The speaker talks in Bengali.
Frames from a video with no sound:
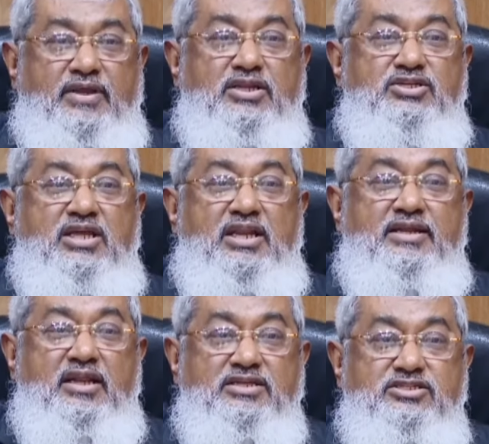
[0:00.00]
ফাইন্যান্সিয়াল
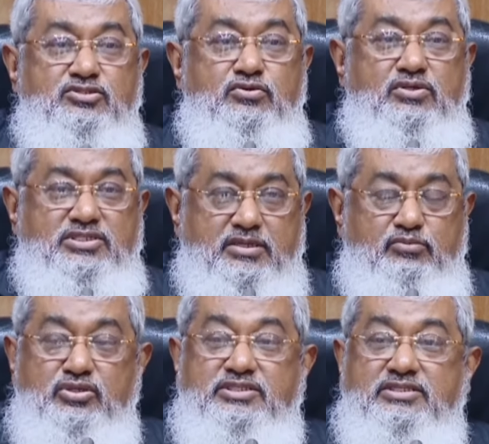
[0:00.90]
অ্যানালাইসিসগুলো যেটা
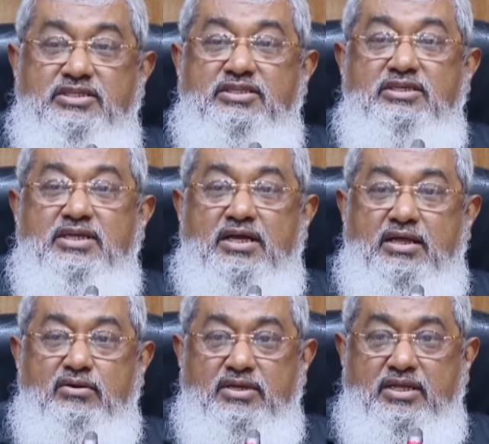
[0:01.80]
বলছে যে তিনটা
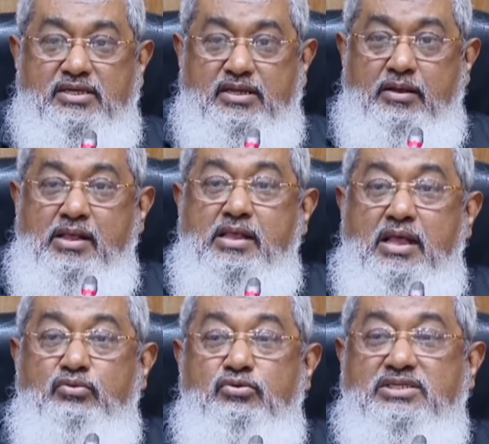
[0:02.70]
কারণে একটা
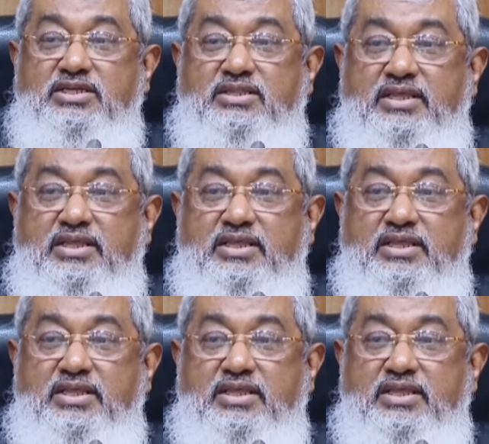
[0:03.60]
দুই